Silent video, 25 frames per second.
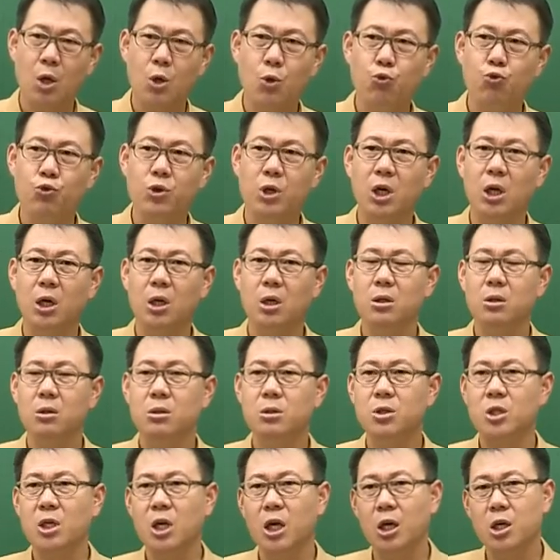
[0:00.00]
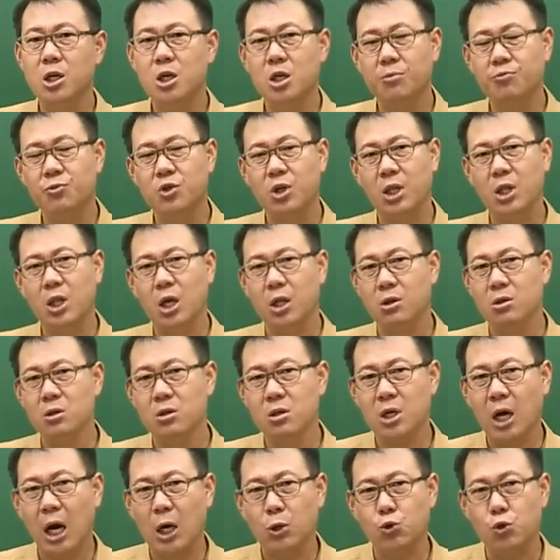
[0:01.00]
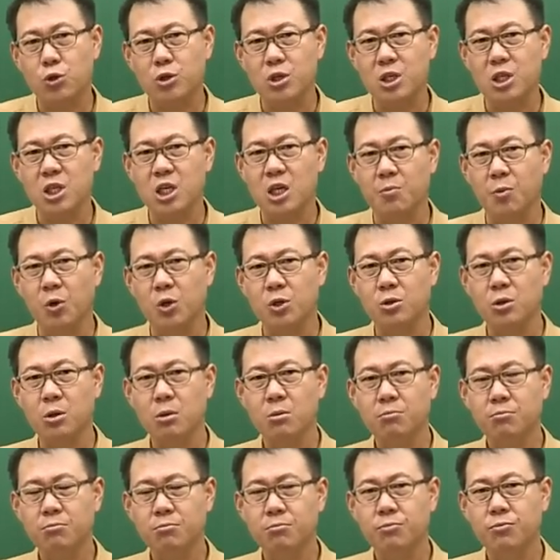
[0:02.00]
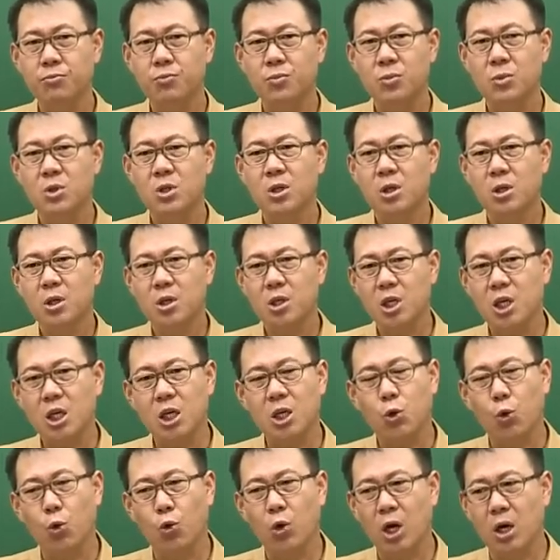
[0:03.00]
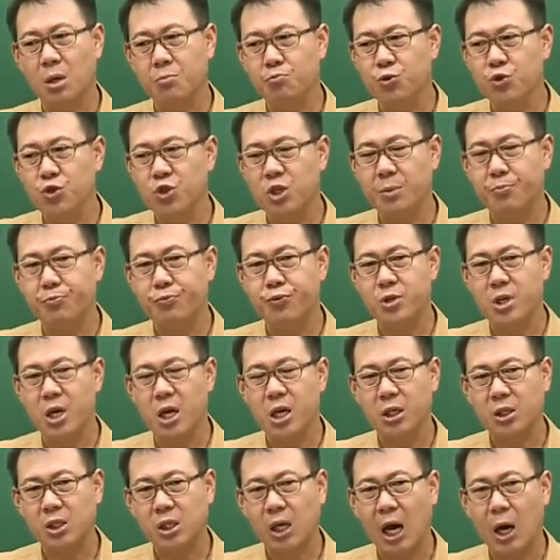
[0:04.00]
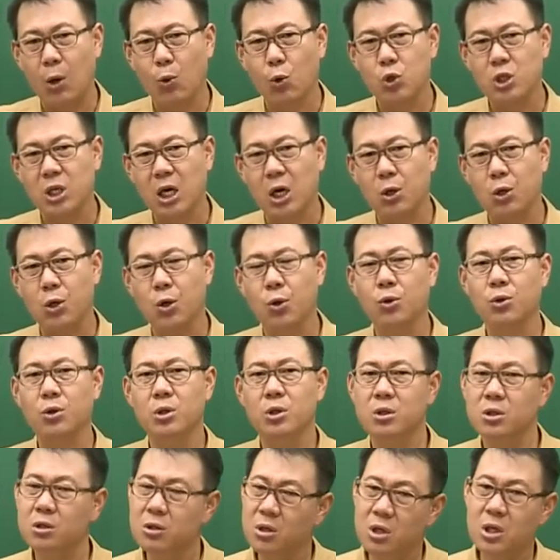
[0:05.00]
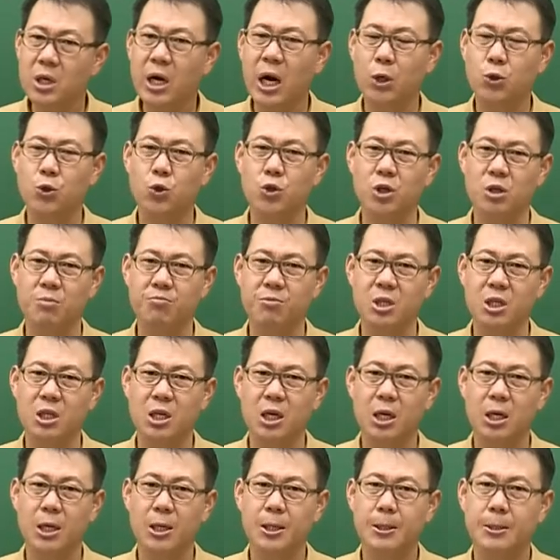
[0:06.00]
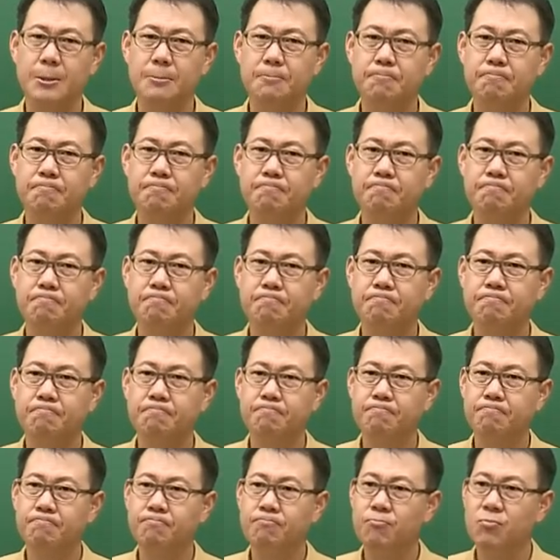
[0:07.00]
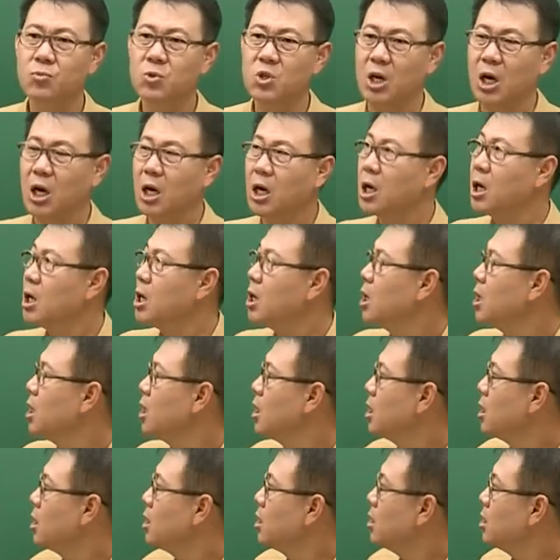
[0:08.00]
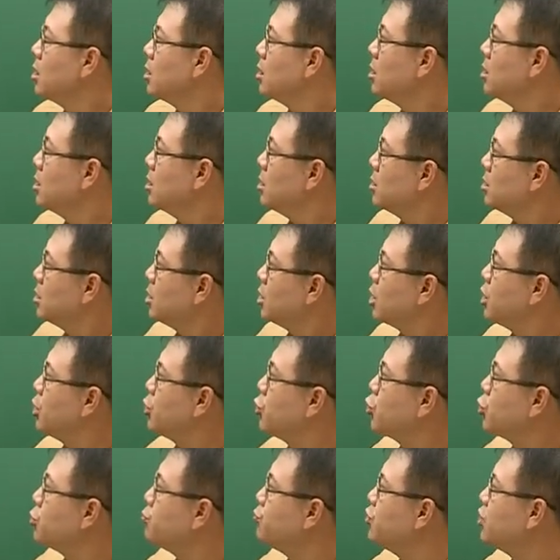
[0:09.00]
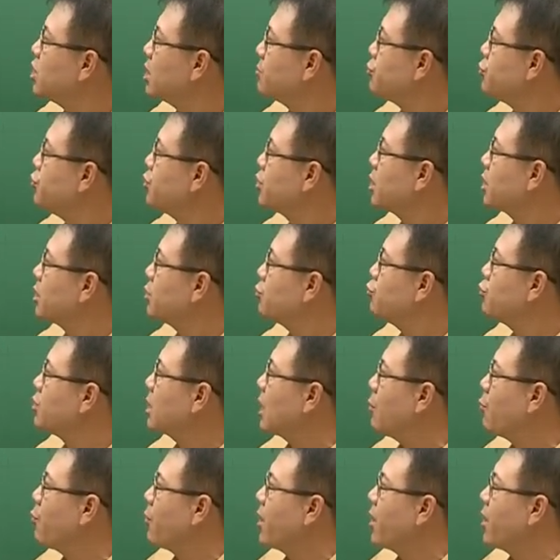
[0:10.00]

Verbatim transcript: 우리가 제가 여러분들한테 늘 강조드리는 게 뭐죠? 이론과 문제풀이의 상호작용 늘 강조드립니다. 자, 기출문제 분석을 우리가